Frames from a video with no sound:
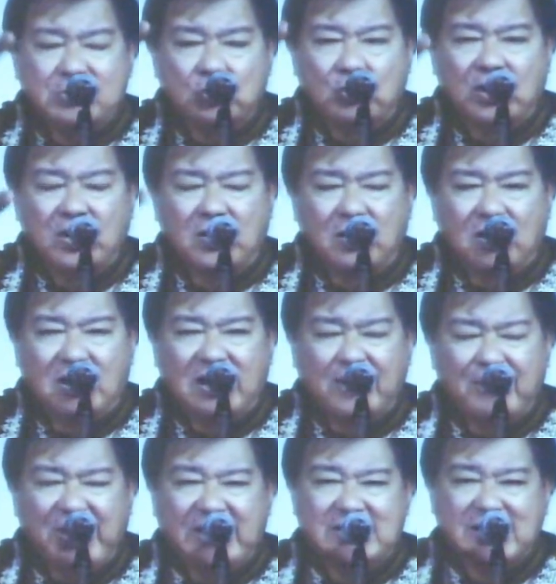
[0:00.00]
ตัวละคร
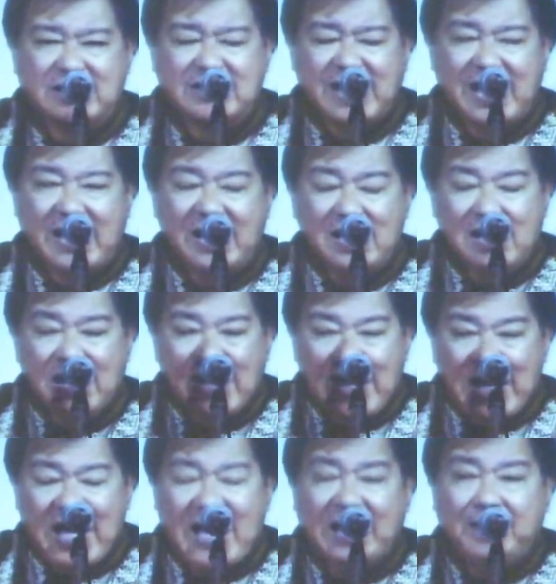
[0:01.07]
ลำเบงต่า
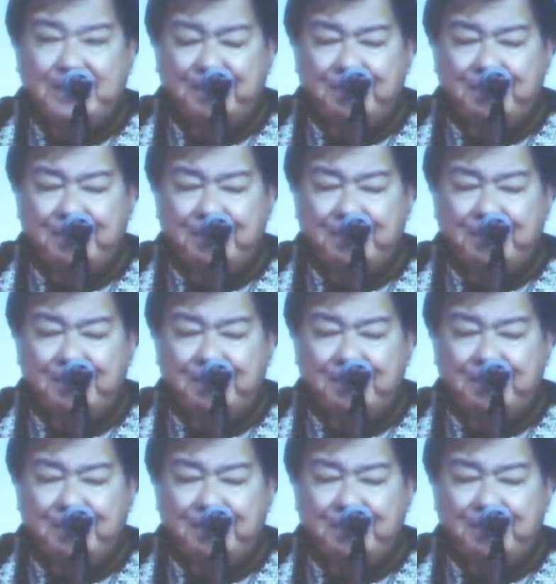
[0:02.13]
งๆ อัน